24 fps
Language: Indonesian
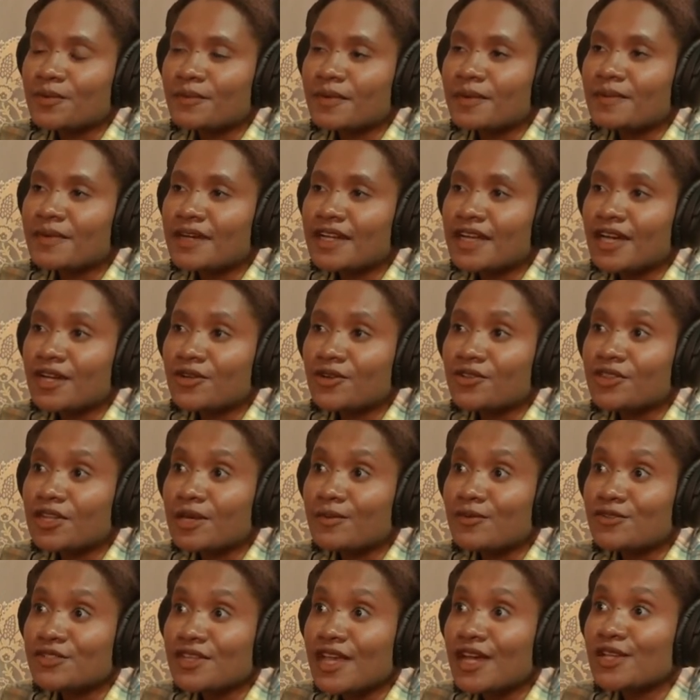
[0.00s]
memberikan
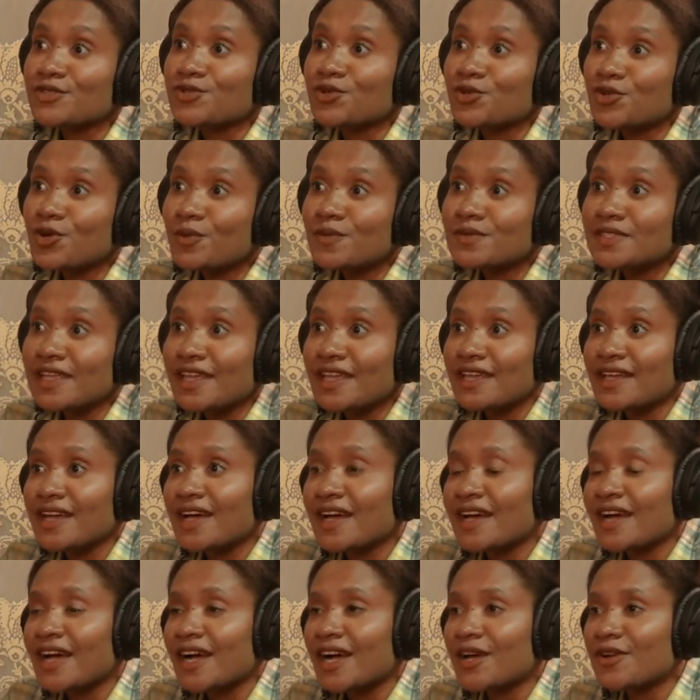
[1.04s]
kontribusi yang cukup
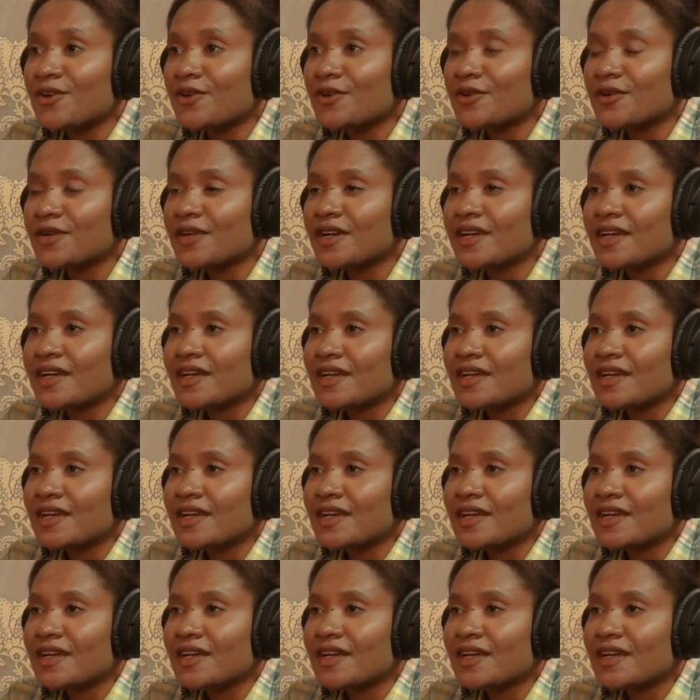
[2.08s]
sehingga Kakak dong